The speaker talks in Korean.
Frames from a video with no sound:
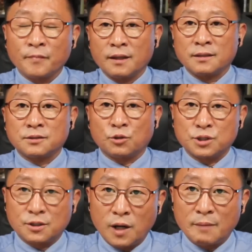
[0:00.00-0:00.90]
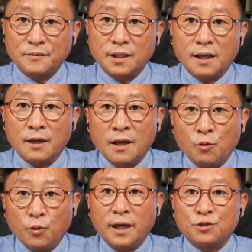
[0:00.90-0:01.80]
소식과 함께
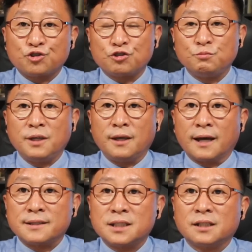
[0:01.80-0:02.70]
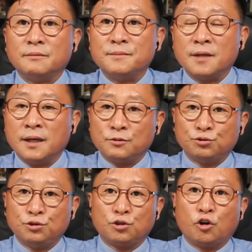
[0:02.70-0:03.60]
왜 추미애가 지금
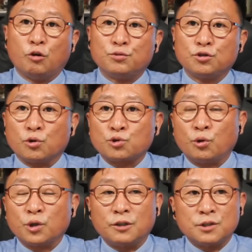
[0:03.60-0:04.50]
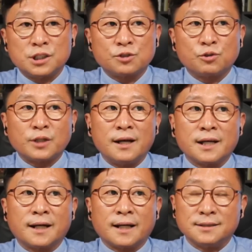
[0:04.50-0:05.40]
울고 불고 소리를 지르고 난리가
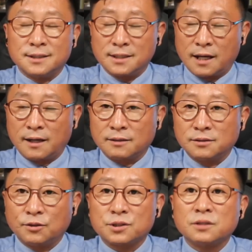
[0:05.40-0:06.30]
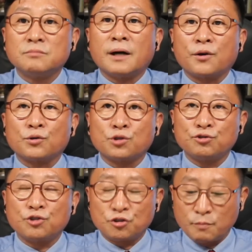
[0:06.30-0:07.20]
났느냐? 그것은 바로
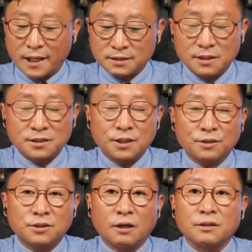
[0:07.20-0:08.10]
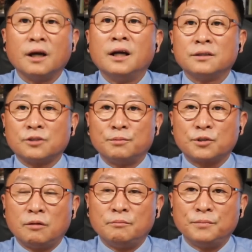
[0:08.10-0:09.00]
서두에도 말씀을 드렸던
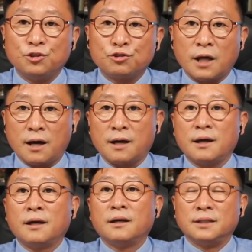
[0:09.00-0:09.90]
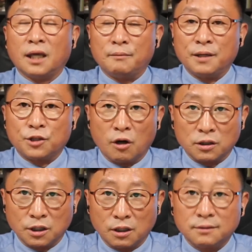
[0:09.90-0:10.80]
더불어민주당 예비
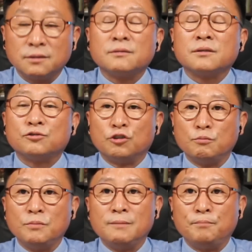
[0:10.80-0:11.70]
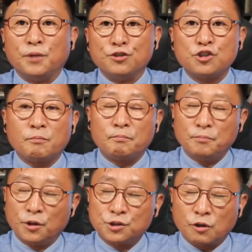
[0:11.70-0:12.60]
경선 국민 면접
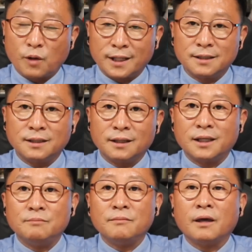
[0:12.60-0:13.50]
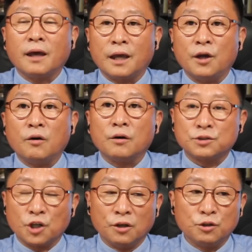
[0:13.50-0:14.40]
면접관인 김혜영
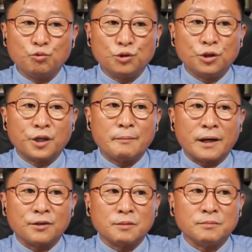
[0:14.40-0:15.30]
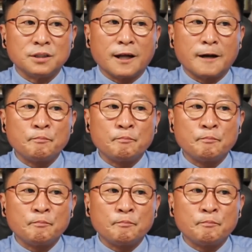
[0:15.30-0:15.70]
전 위원의 발언입니다.